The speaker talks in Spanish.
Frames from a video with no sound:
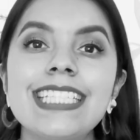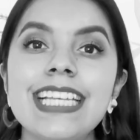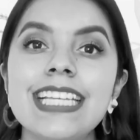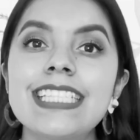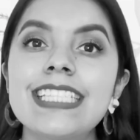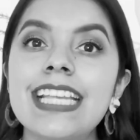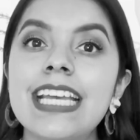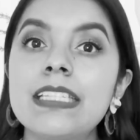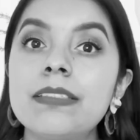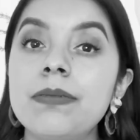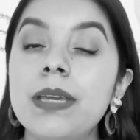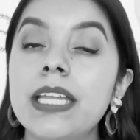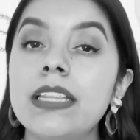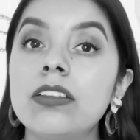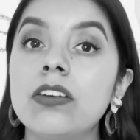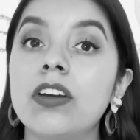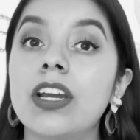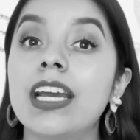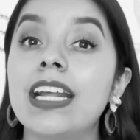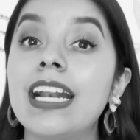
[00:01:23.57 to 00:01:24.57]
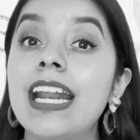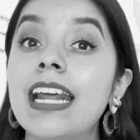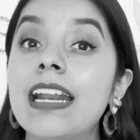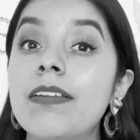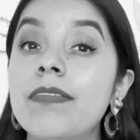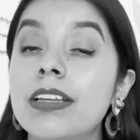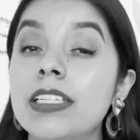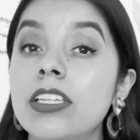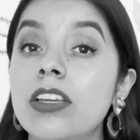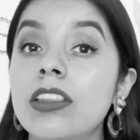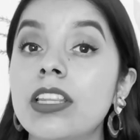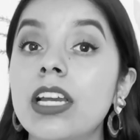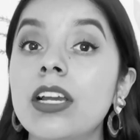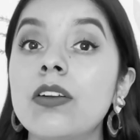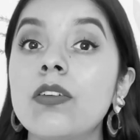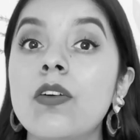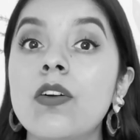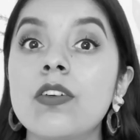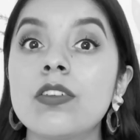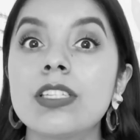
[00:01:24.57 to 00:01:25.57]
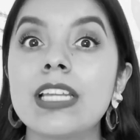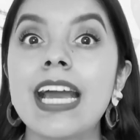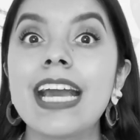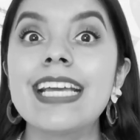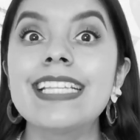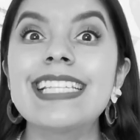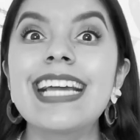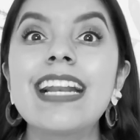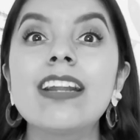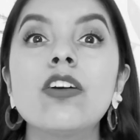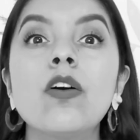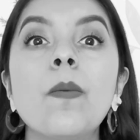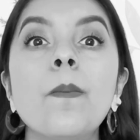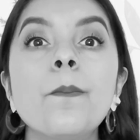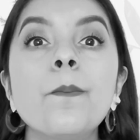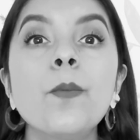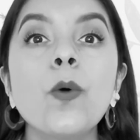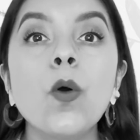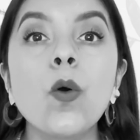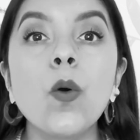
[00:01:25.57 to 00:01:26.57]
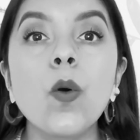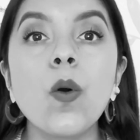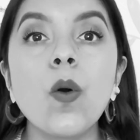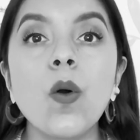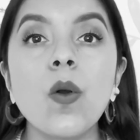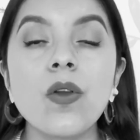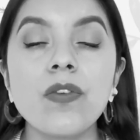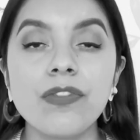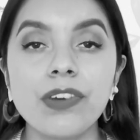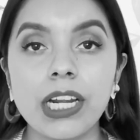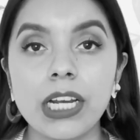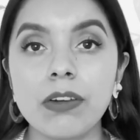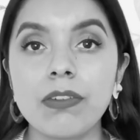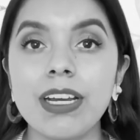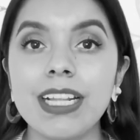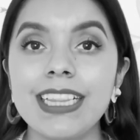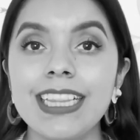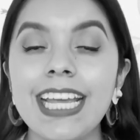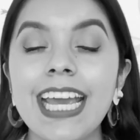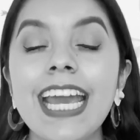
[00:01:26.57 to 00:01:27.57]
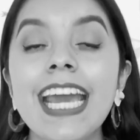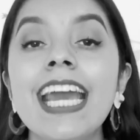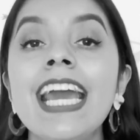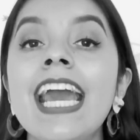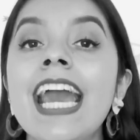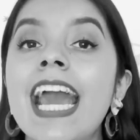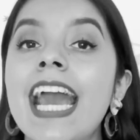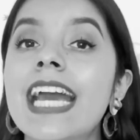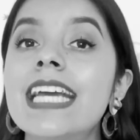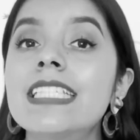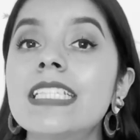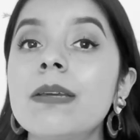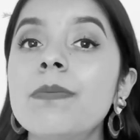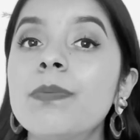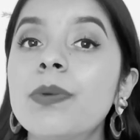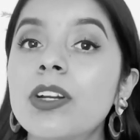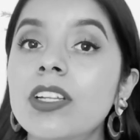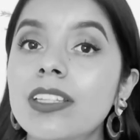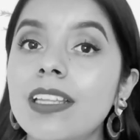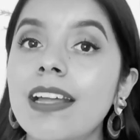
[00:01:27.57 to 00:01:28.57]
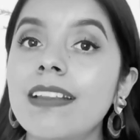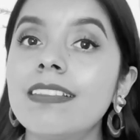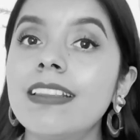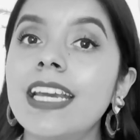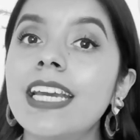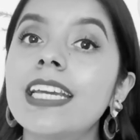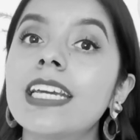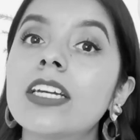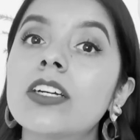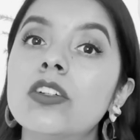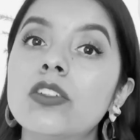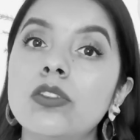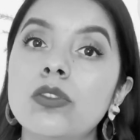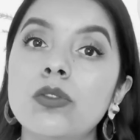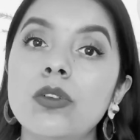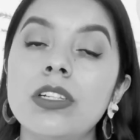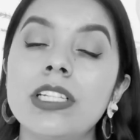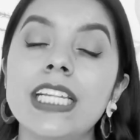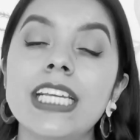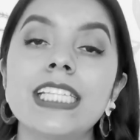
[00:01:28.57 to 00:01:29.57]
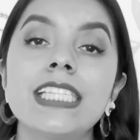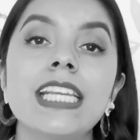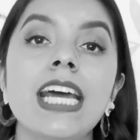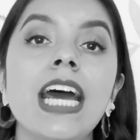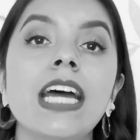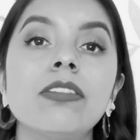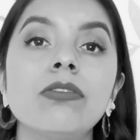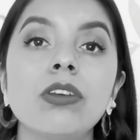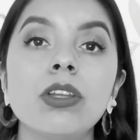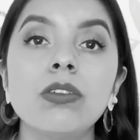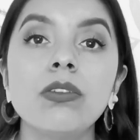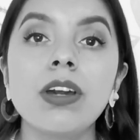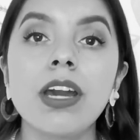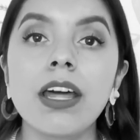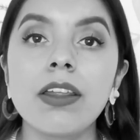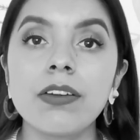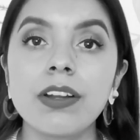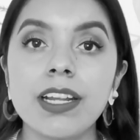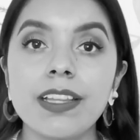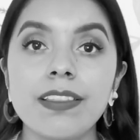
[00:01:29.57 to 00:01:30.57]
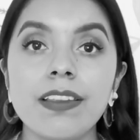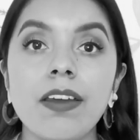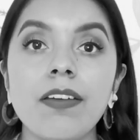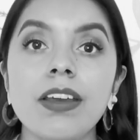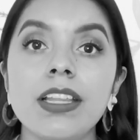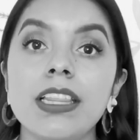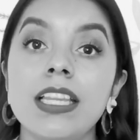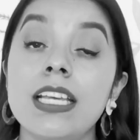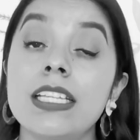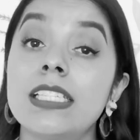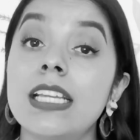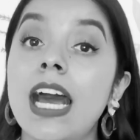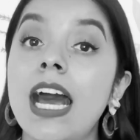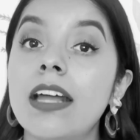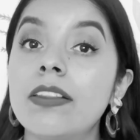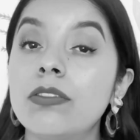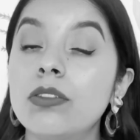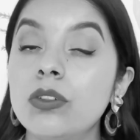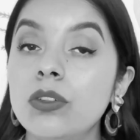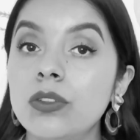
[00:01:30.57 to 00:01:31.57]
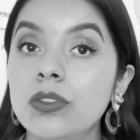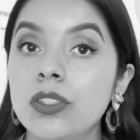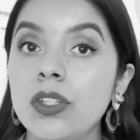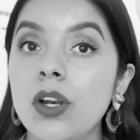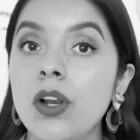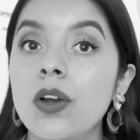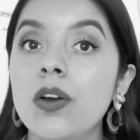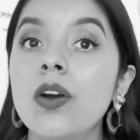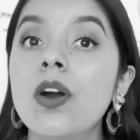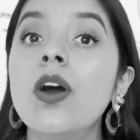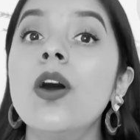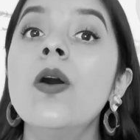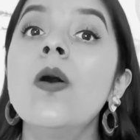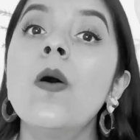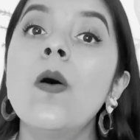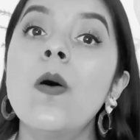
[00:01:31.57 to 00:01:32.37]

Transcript: Y si estás viendo que la elevación de glucosa es algo muy frecuente, es importante que consultes a tu educador en diabetes, a tu nutriólogo